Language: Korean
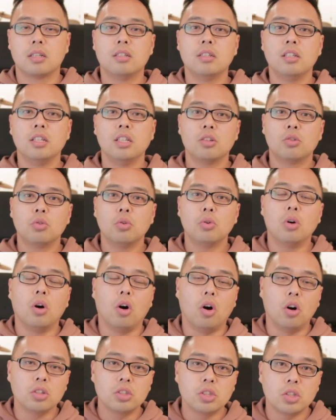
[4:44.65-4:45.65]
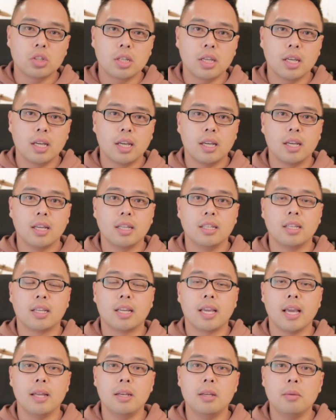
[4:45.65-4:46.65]
그리고 어저께 이
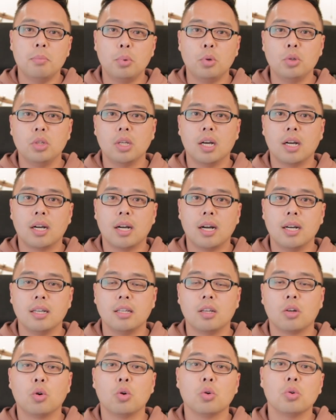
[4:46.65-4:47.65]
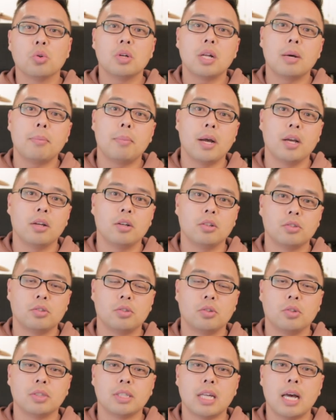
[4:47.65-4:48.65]
캘리포니아가 이 코로나
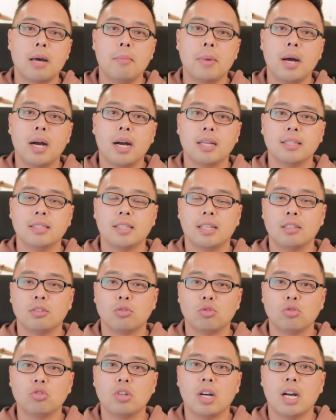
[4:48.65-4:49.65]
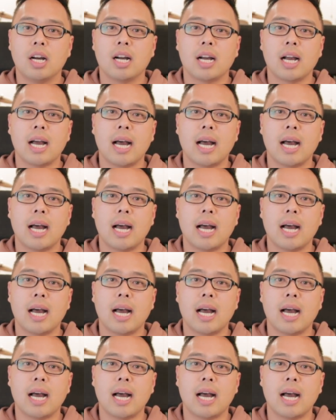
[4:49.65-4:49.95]
바이러스로 사망한 자의 수가